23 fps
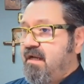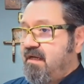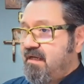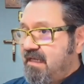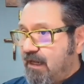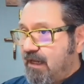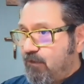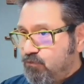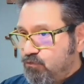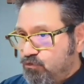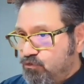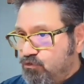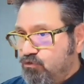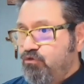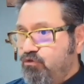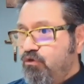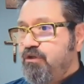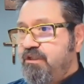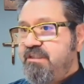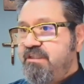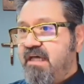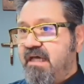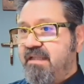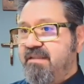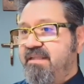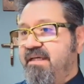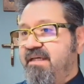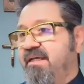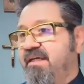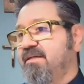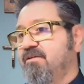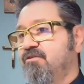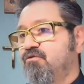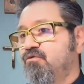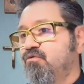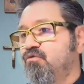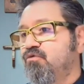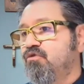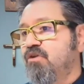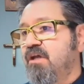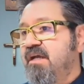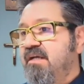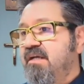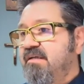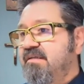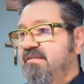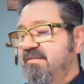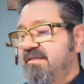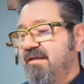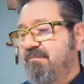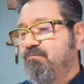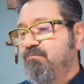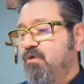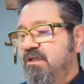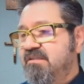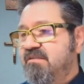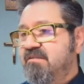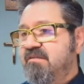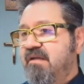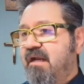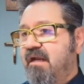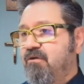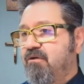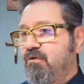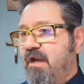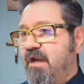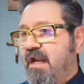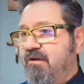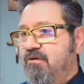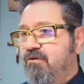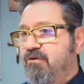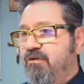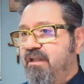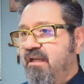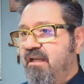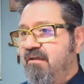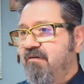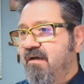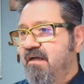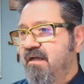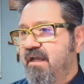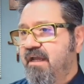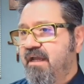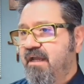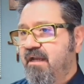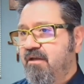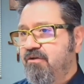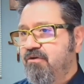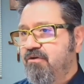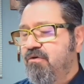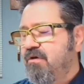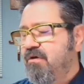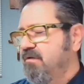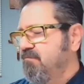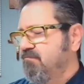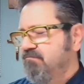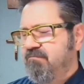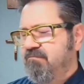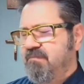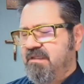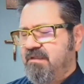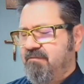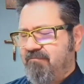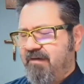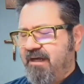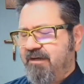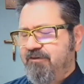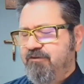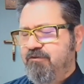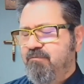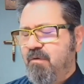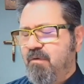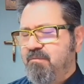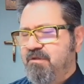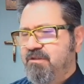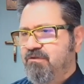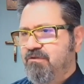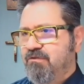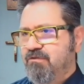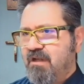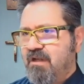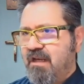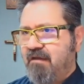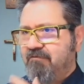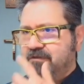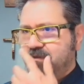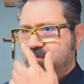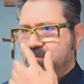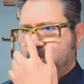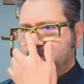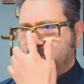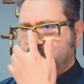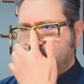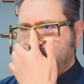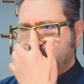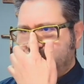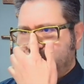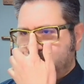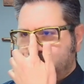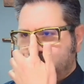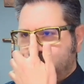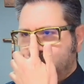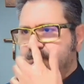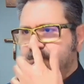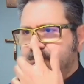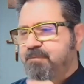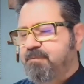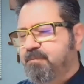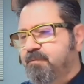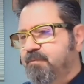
La autoridad de Jesús se muestra a lo largo del Evangelio en varios momentos claves, por supuesto.